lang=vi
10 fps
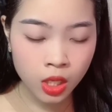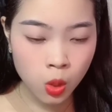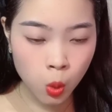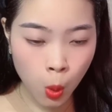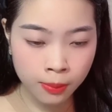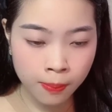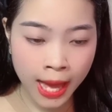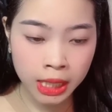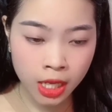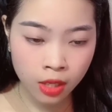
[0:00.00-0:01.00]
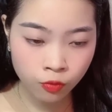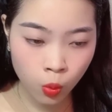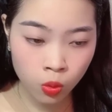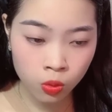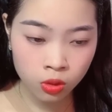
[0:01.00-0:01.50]
Quán bà Thiên
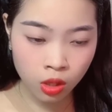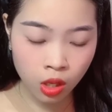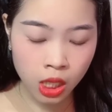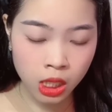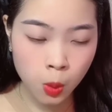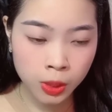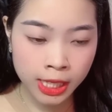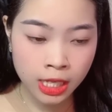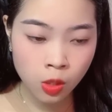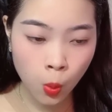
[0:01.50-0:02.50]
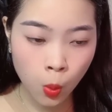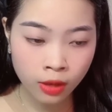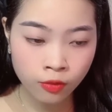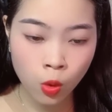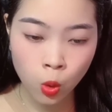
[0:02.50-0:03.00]
Vũ, không khí trong
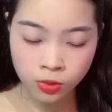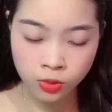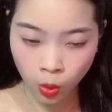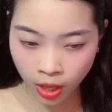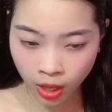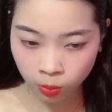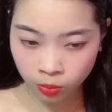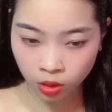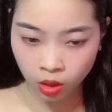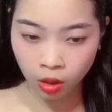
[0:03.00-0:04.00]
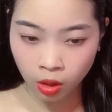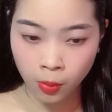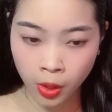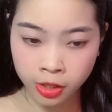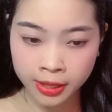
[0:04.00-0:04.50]
quán vô cùng sôi động,
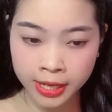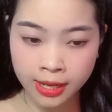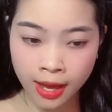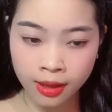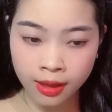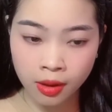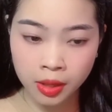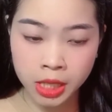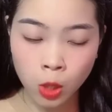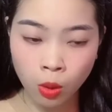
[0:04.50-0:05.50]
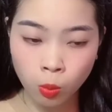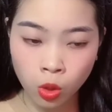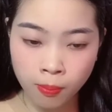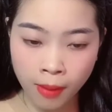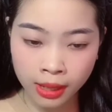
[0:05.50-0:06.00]
mọi người đến đây đều mong
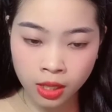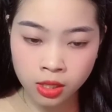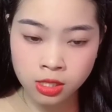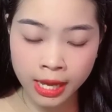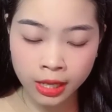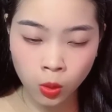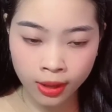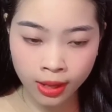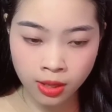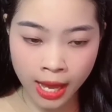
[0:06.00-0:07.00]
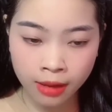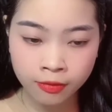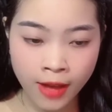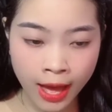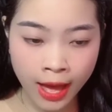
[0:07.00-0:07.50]
muốn bản thân giải tỏa căng thẳng
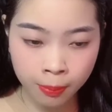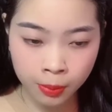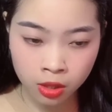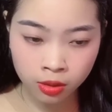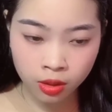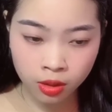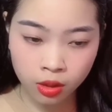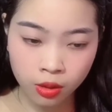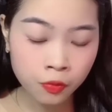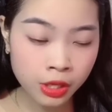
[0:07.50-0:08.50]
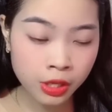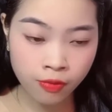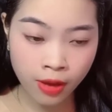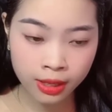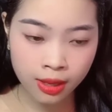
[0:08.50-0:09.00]
và áp lực. Vì
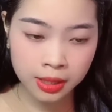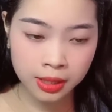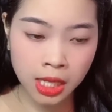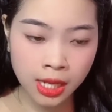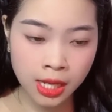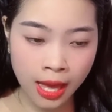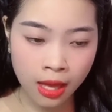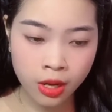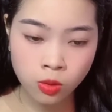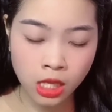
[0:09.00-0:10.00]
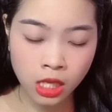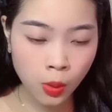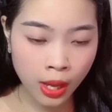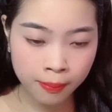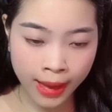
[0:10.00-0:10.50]
vậy, tất cả đều rất
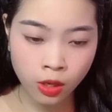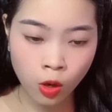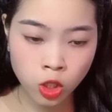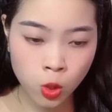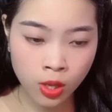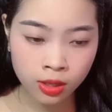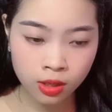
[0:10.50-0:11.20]
thoải mái nói chuyện.